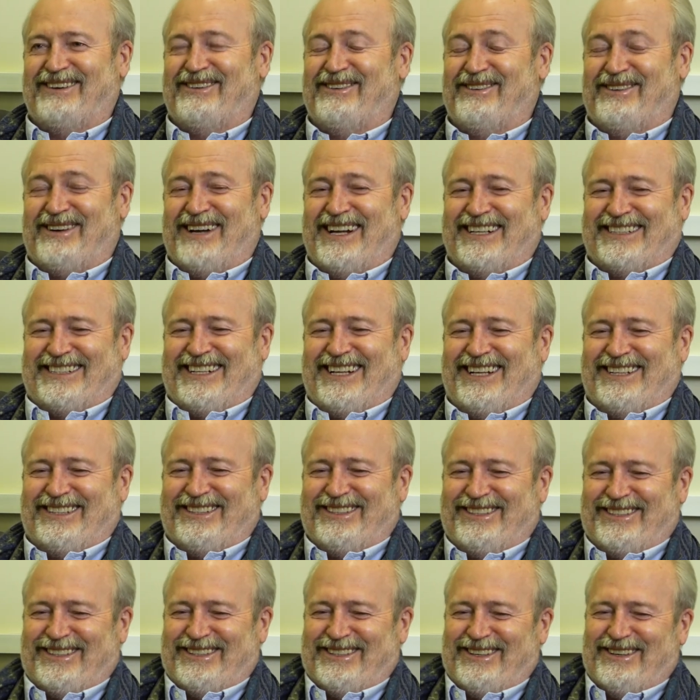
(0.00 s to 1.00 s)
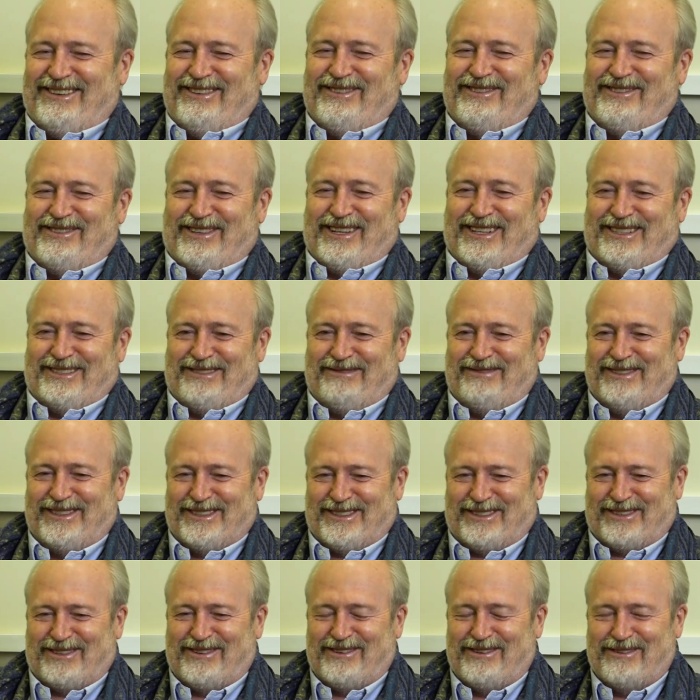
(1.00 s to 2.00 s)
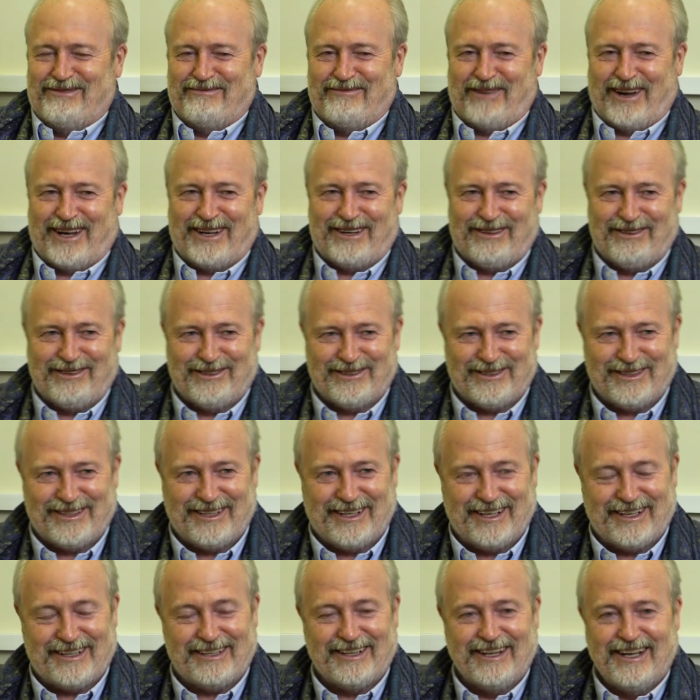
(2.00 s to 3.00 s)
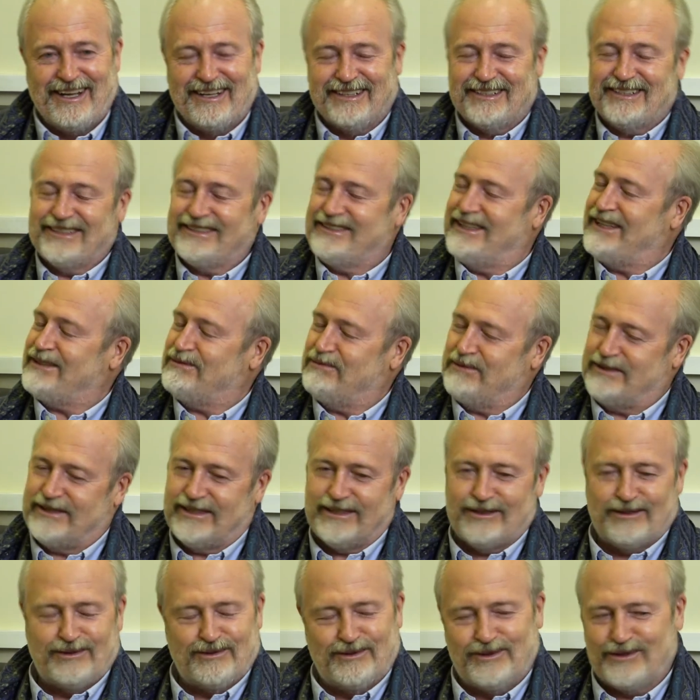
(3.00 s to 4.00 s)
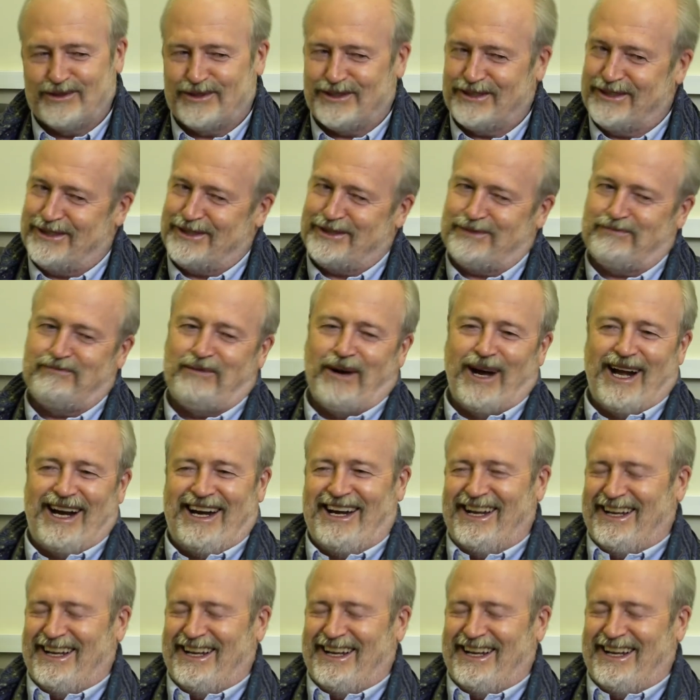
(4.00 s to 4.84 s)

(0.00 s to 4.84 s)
он на следующее утро с мешком приходит, говорит, ты знаешь, мы целую ночь не спали.